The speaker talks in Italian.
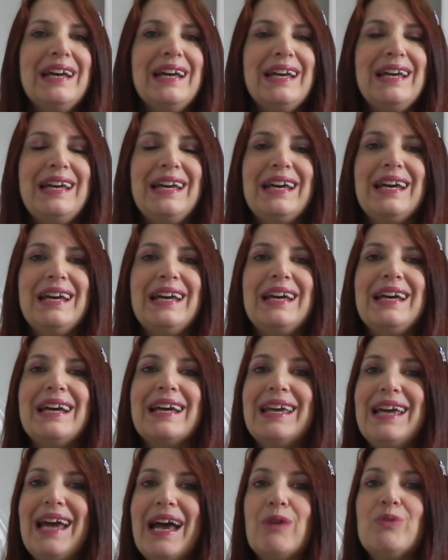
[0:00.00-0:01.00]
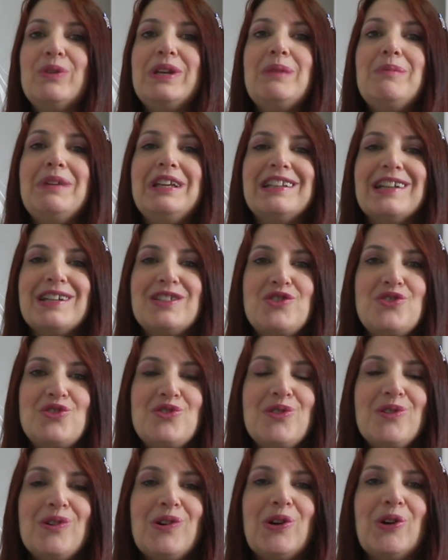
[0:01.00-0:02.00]
eh, che è
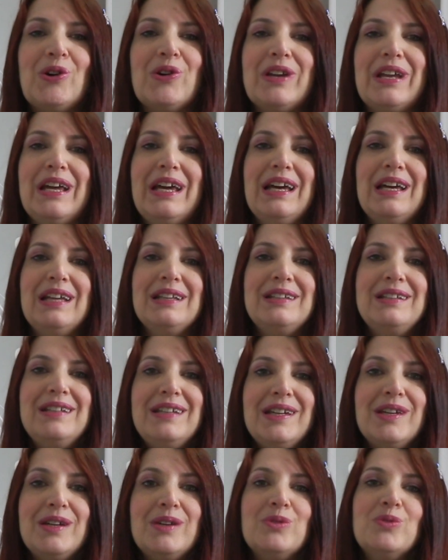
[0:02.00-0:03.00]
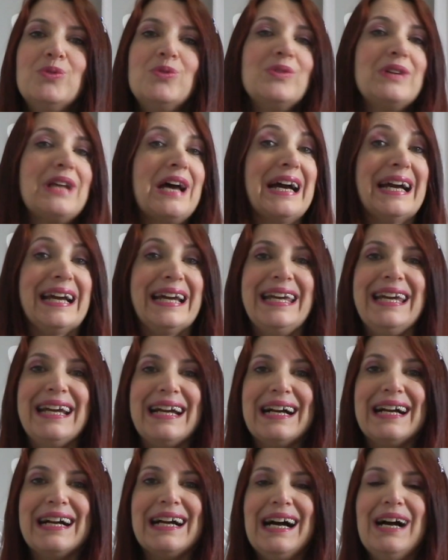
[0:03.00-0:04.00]
un'imitazione di una
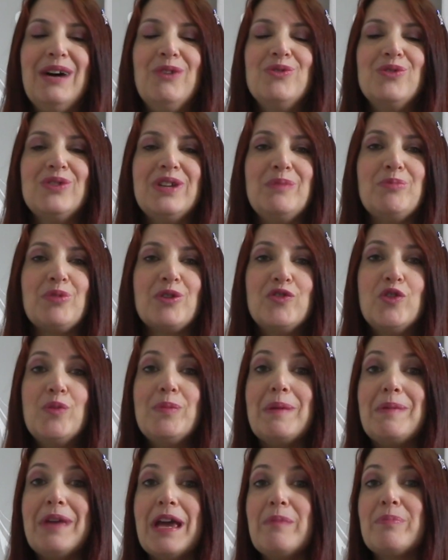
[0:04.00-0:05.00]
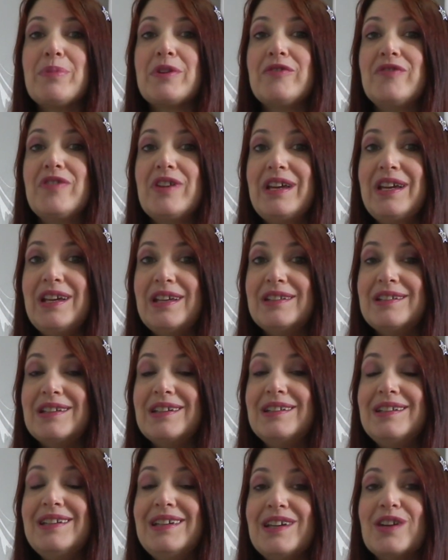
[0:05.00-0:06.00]
chicca, uno dei profumi miei
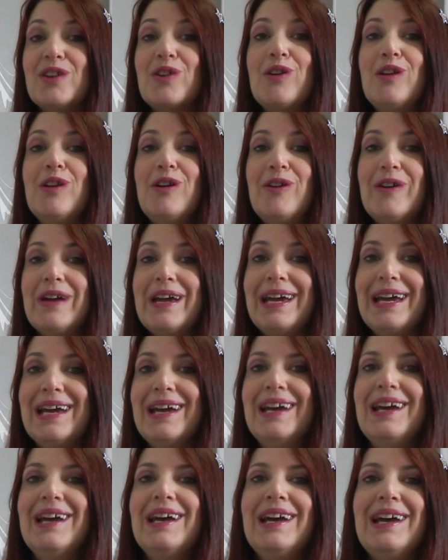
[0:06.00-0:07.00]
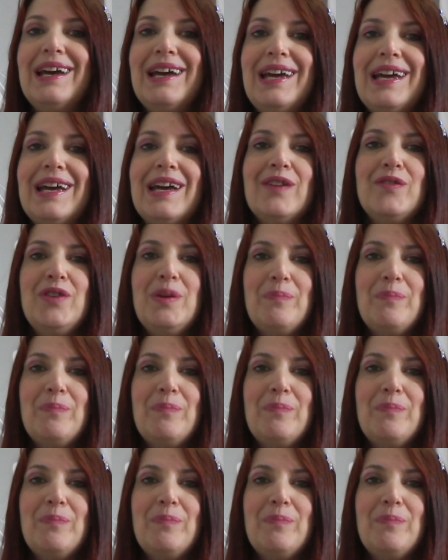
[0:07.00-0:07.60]
preferiti di Chloé e vi